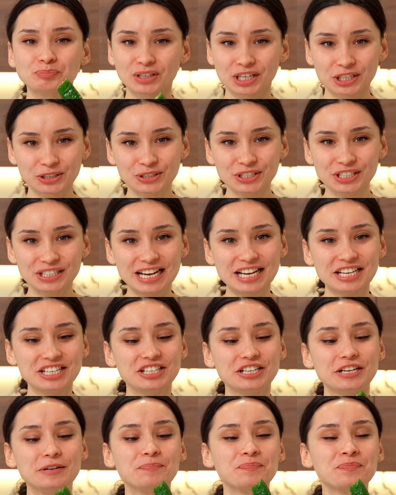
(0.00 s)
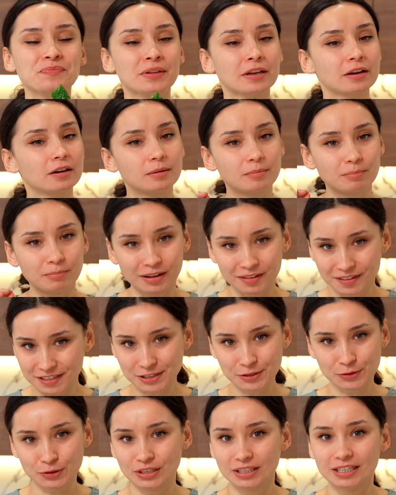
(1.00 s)
Хрустящие
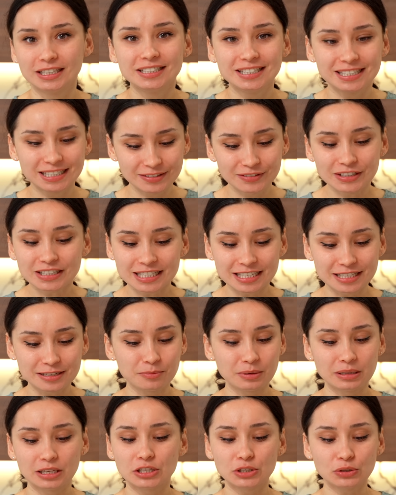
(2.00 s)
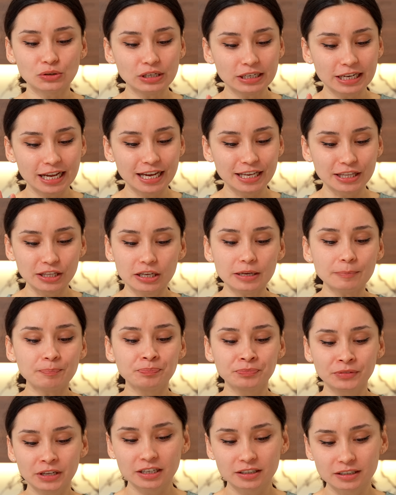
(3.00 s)
малосольные, действительно малосольные, они,